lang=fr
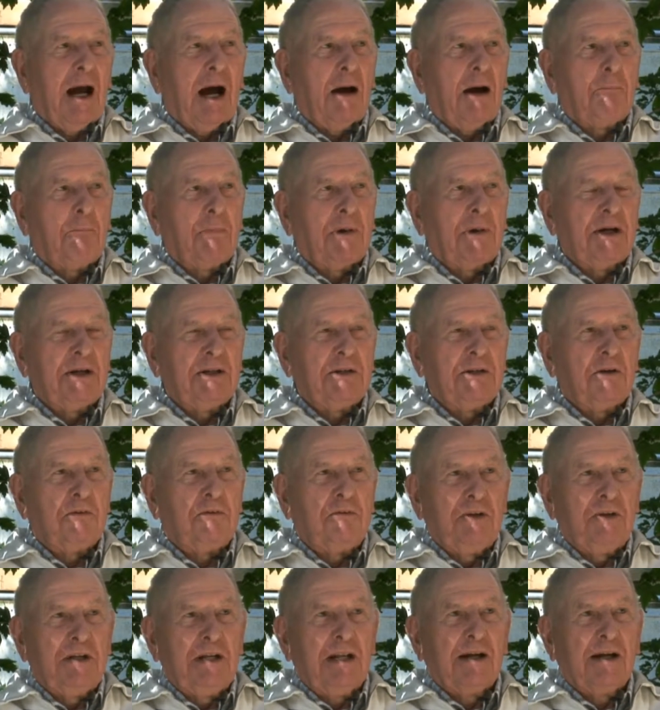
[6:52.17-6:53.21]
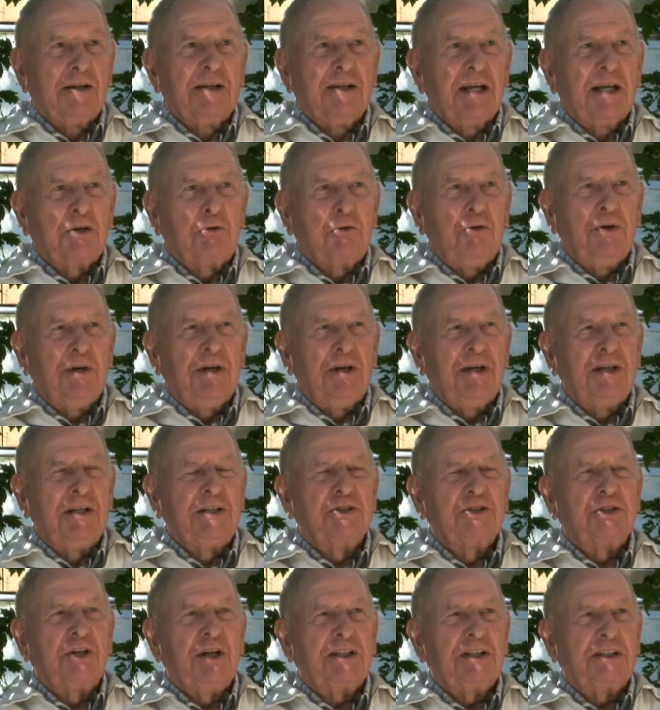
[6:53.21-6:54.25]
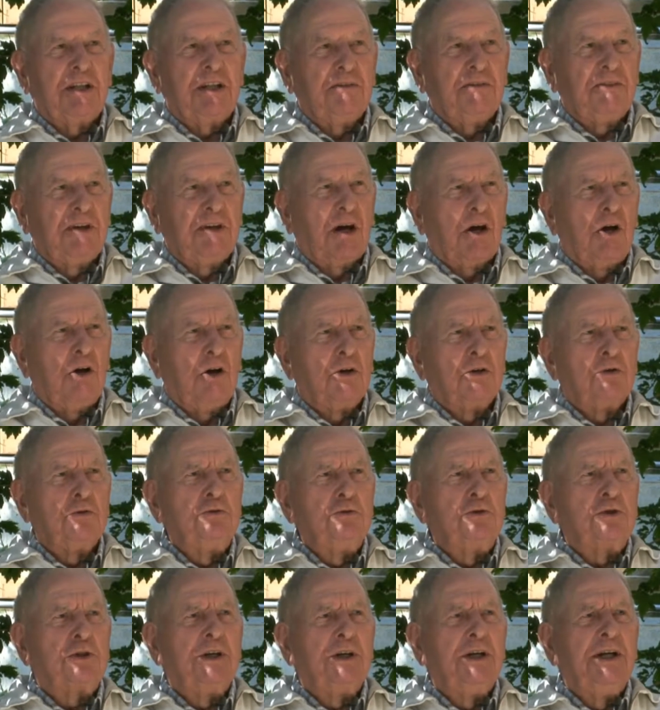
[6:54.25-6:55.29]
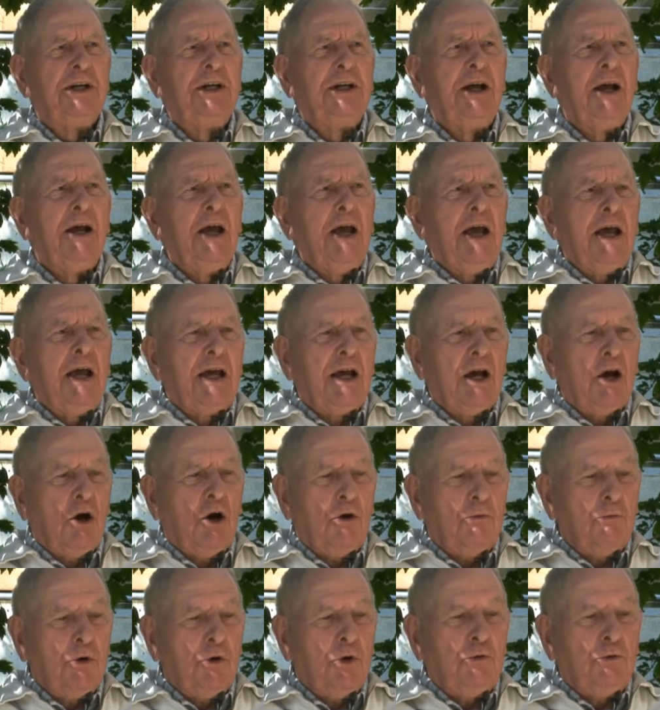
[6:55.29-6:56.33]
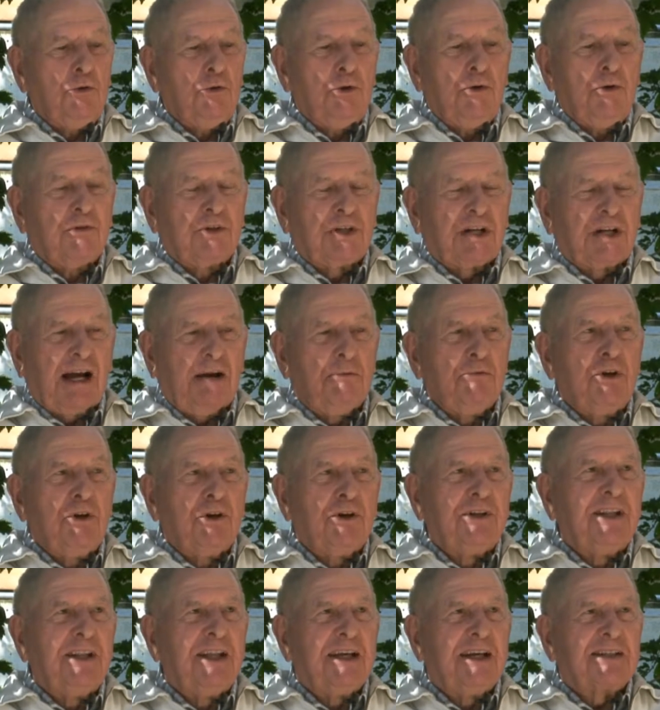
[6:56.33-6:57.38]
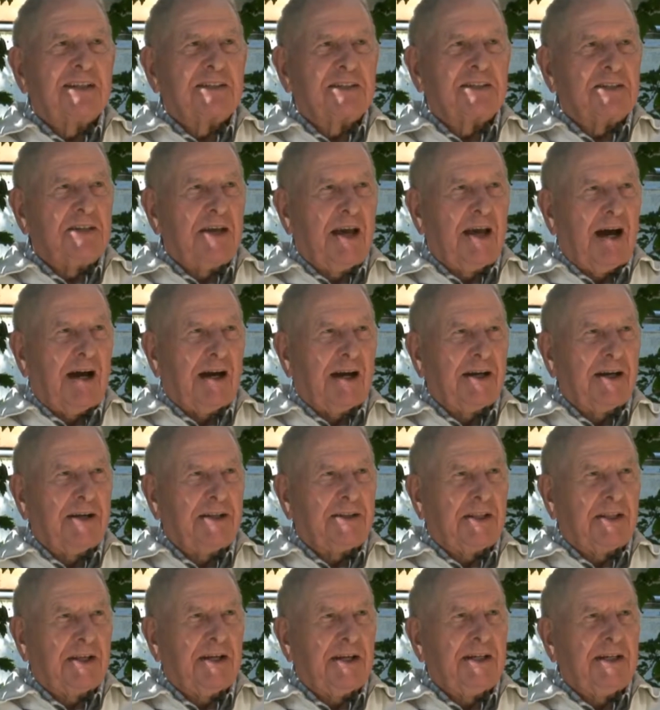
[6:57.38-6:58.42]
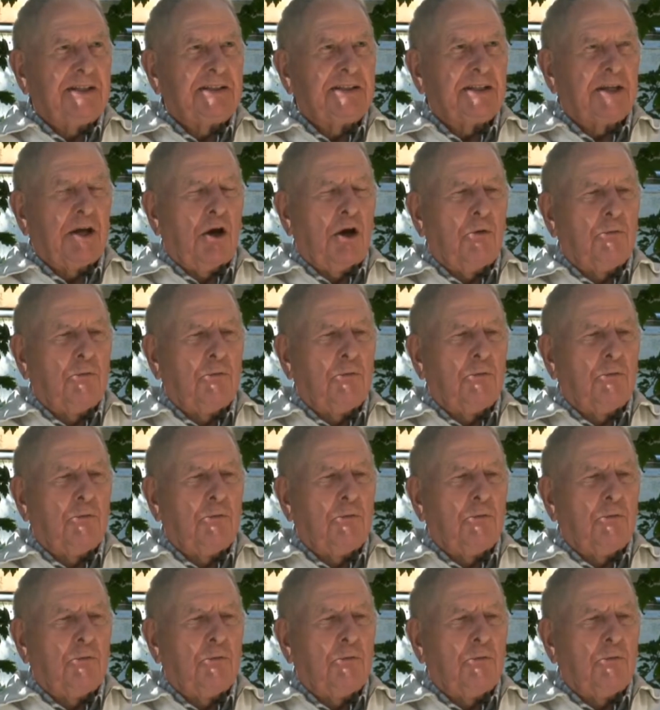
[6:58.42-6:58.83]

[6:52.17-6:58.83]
Et après, de fil en aiguille, j'étais vers un rucher et une camionnette s'est arrêtée.